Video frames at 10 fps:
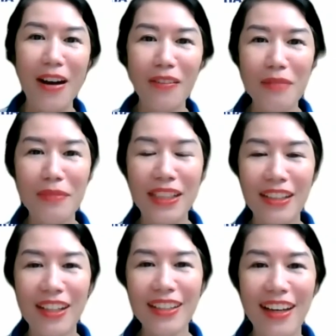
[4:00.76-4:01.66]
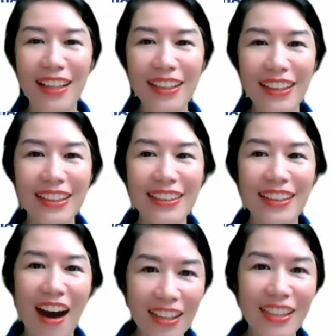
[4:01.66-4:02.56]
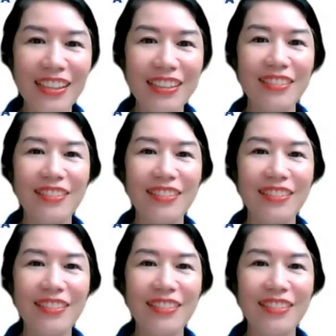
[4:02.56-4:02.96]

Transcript: sao để mình có thể có được